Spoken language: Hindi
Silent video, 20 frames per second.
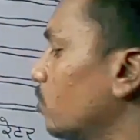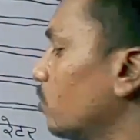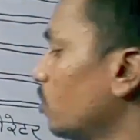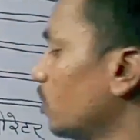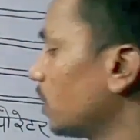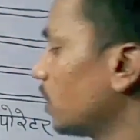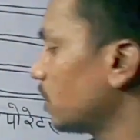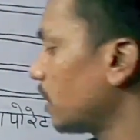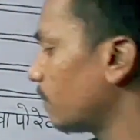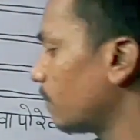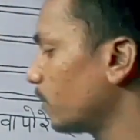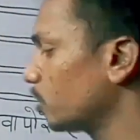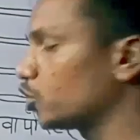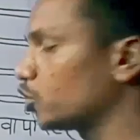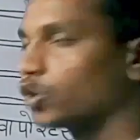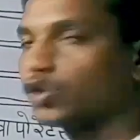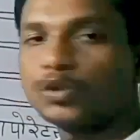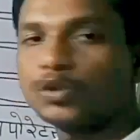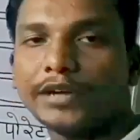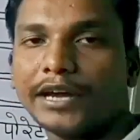तो ये तो हमने
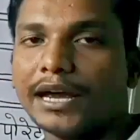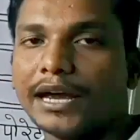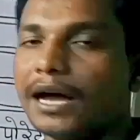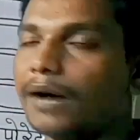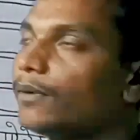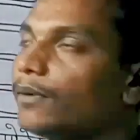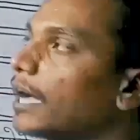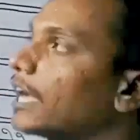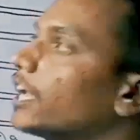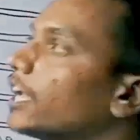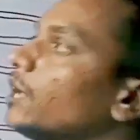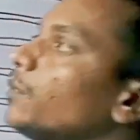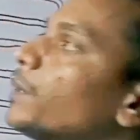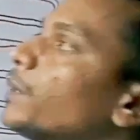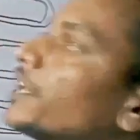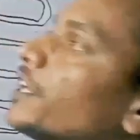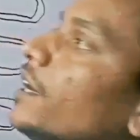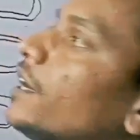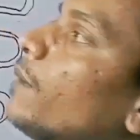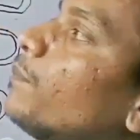जोड़ चुके हैं अब आगे की
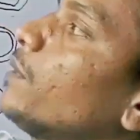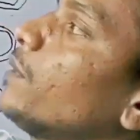प्रक्रिया